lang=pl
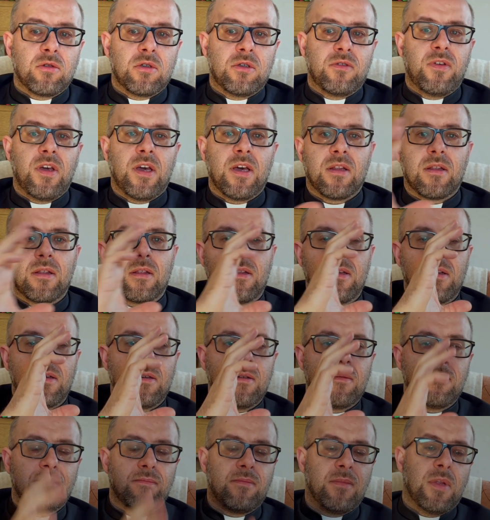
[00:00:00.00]
Święty.
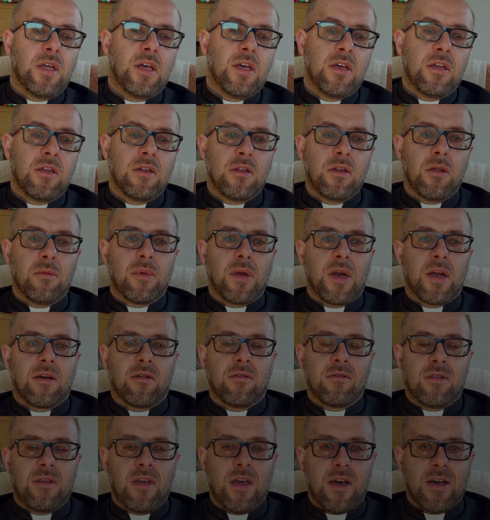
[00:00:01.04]
Dobrego
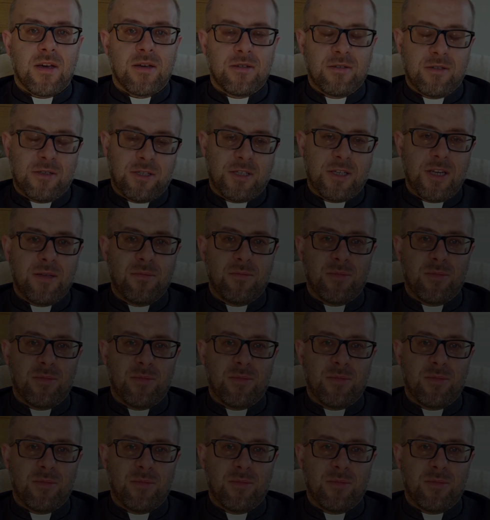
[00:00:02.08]
dnia. Szczęść